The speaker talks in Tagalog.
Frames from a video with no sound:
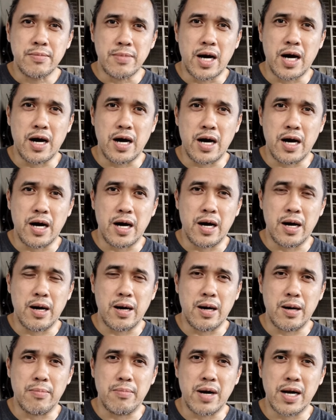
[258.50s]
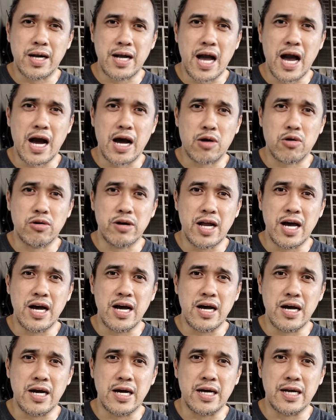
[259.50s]
uh, magkakaroon ng
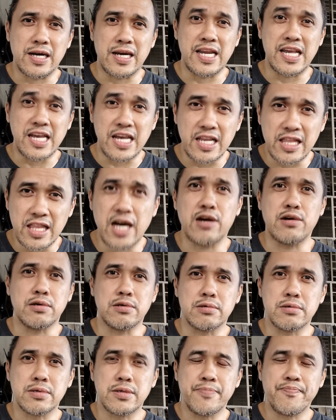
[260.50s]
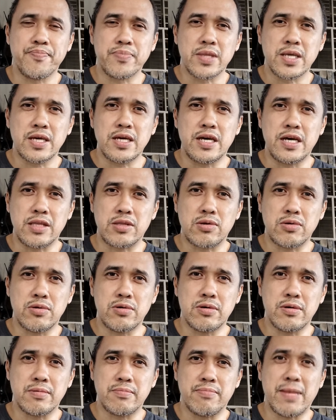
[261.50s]
linaw itong
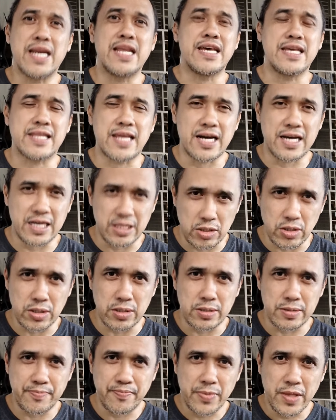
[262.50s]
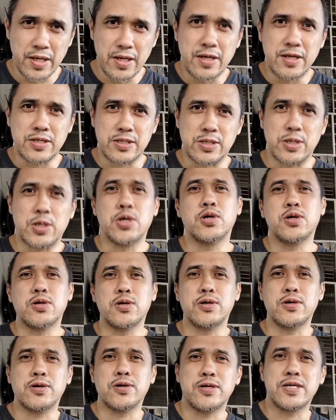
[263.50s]
balitang ito so
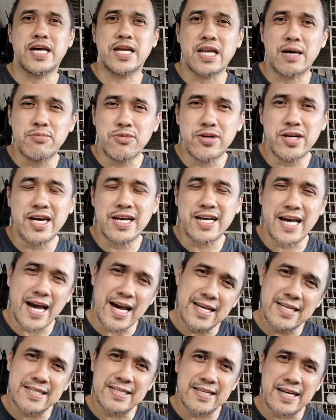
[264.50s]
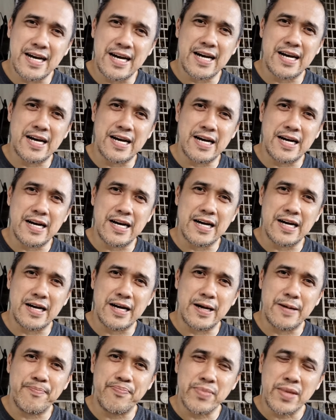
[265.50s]
yan na muna guys
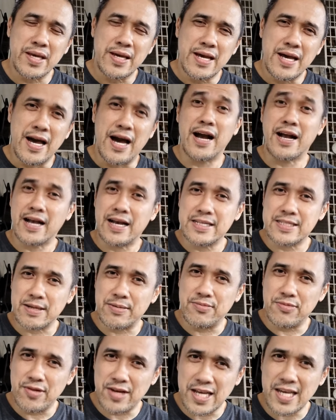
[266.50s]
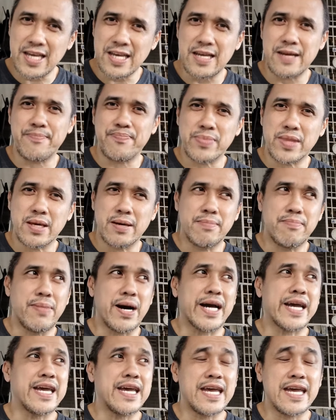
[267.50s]
uh, hanggang sa muli
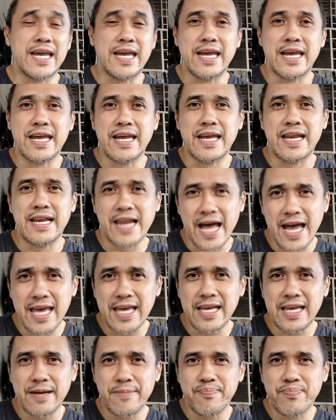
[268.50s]
paki-like